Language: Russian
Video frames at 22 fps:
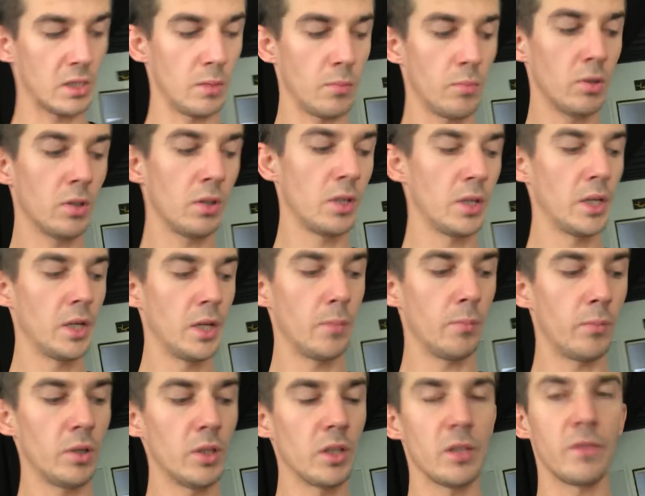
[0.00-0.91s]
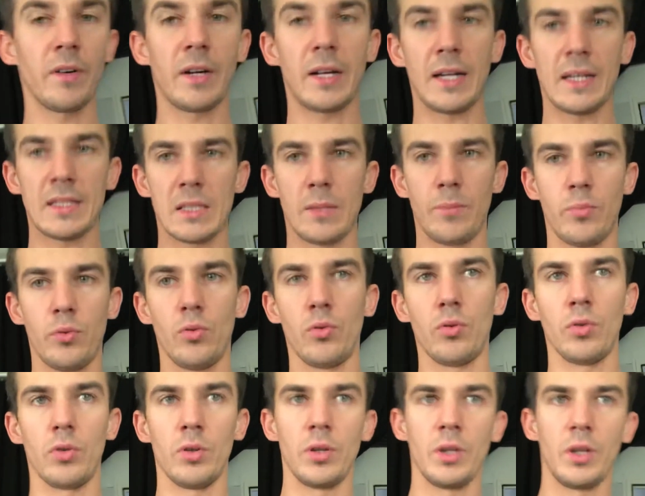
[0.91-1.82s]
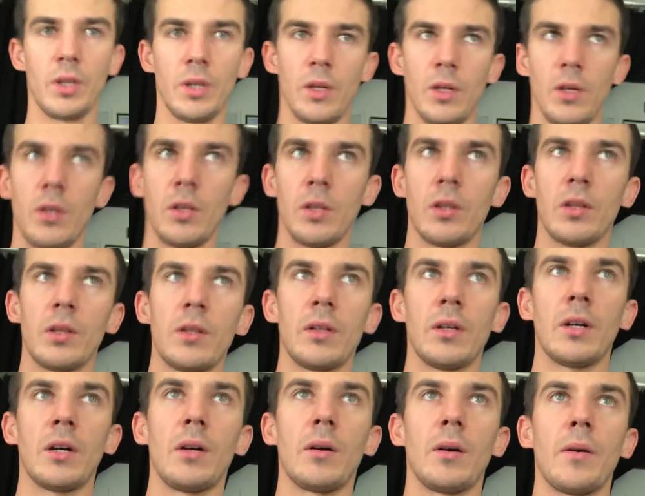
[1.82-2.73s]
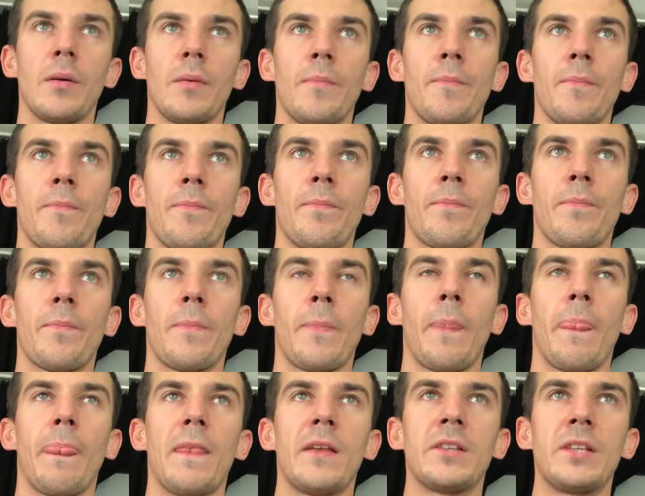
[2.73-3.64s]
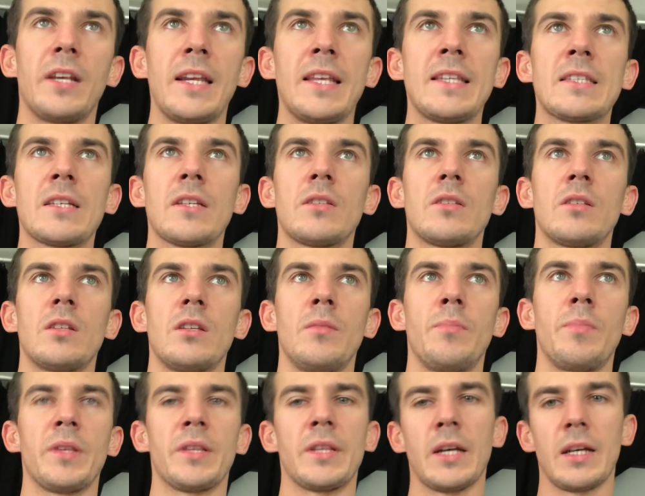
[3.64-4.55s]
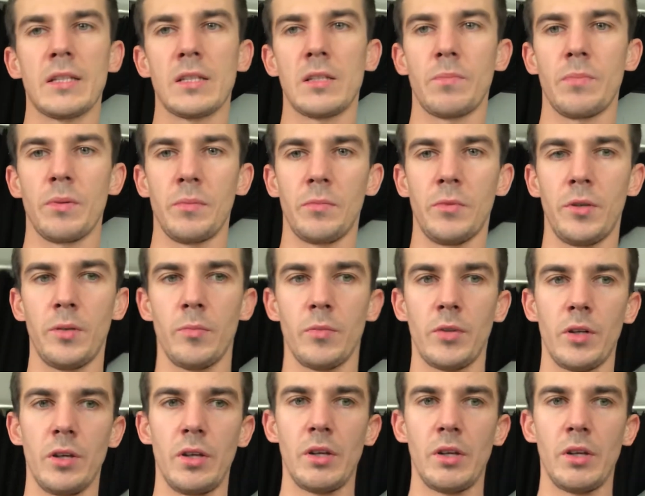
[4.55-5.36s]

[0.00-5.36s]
И был, было два раза по э, 30 и 15, по-моему.